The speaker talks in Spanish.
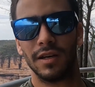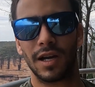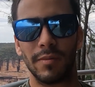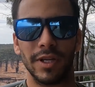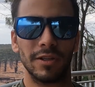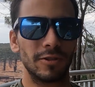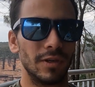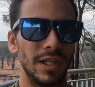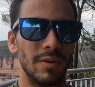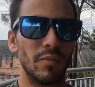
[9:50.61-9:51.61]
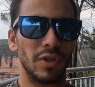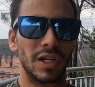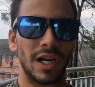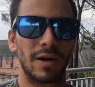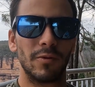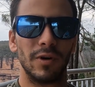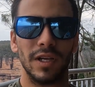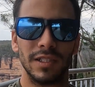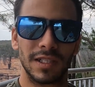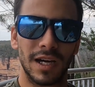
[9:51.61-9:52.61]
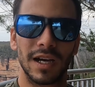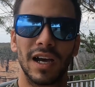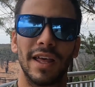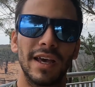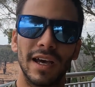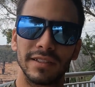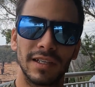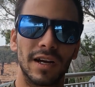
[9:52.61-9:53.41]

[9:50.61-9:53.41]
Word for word: caminando todo el tiempo entre árboles, cascadas,